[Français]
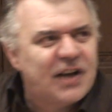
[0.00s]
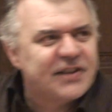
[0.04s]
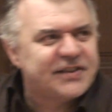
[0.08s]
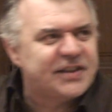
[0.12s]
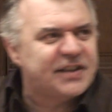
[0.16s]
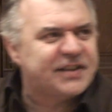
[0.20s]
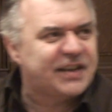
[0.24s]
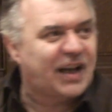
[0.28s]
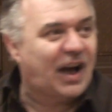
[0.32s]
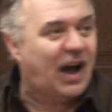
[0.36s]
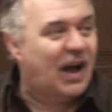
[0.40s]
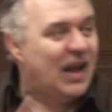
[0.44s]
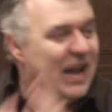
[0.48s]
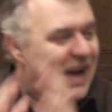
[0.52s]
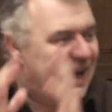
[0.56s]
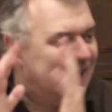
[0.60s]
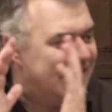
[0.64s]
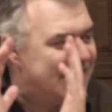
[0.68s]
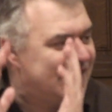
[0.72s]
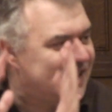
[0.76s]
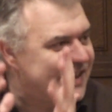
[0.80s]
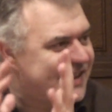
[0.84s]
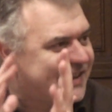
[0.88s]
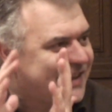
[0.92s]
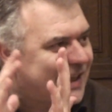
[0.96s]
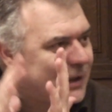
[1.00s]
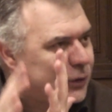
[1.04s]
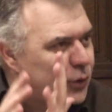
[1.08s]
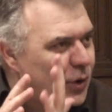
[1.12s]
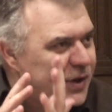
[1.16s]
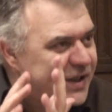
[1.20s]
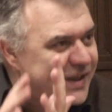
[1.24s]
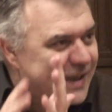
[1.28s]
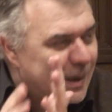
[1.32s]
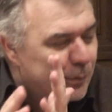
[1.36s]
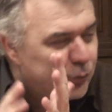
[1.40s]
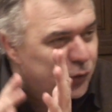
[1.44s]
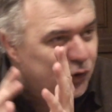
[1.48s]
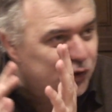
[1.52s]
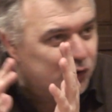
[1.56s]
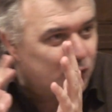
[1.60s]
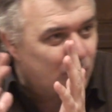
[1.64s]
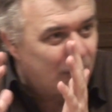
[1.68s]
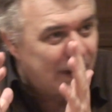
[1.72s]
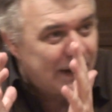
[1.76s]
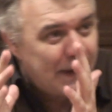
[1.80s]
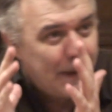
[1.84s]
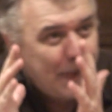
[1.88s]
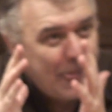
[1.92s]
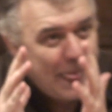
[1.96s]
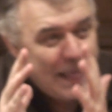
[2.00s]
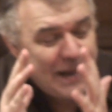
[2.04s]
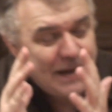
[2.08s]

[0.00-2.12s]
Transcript: etc. L'Église catholique a besoin,